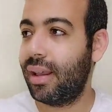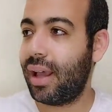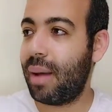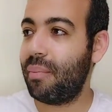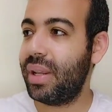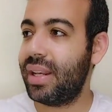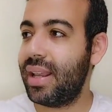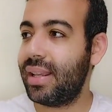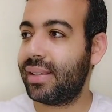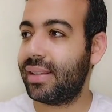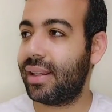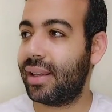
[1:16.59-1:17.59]
عم
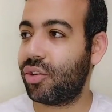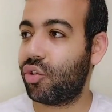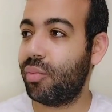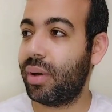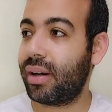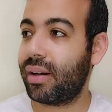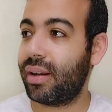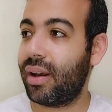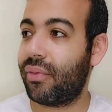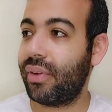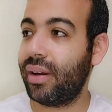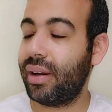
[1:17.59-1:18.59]
الناس
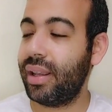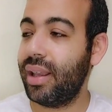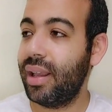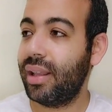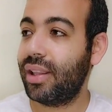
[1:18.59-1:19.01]
سوبر افريقي